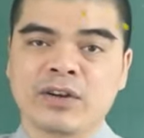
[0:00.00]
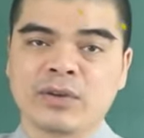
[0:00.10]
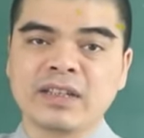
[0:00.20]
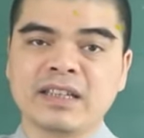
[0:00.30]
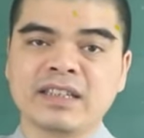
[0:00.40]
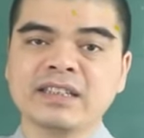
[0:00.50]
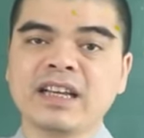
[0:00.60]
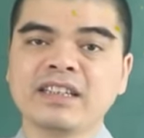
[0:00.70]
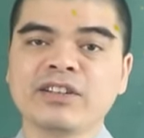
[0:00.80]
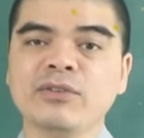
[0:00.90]
có thể sẽ
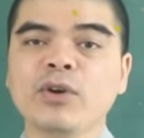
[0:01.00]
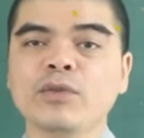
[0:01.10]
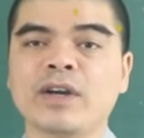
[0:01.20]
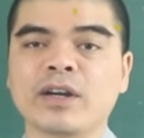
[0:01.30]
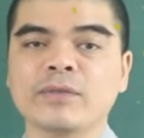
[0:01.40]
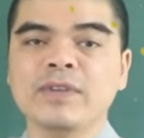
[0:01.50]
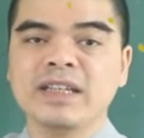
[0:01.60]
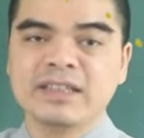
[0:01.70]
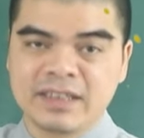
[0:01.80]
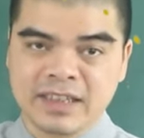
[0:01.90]
nhanh chóng ngồi vào cái
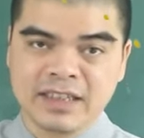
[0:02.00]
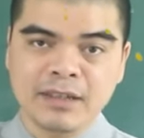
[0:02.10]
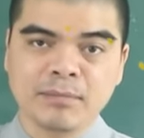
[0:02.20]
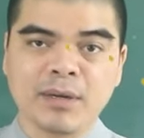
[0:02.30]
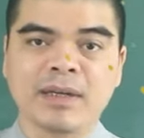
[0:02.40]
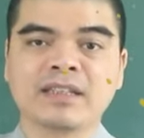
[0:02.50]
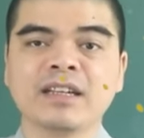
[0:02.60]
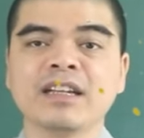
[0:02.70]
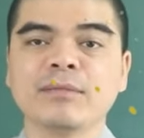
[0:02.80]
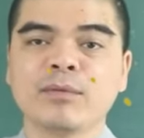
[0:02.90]
vị trí mà bản
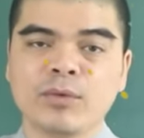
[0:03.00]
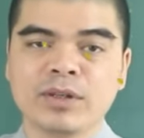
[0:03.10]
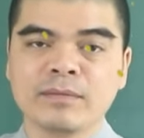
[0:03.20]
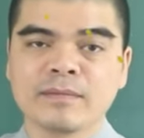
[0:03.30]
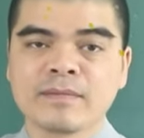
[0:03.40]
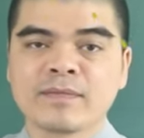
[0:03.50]
thân đã mong muốn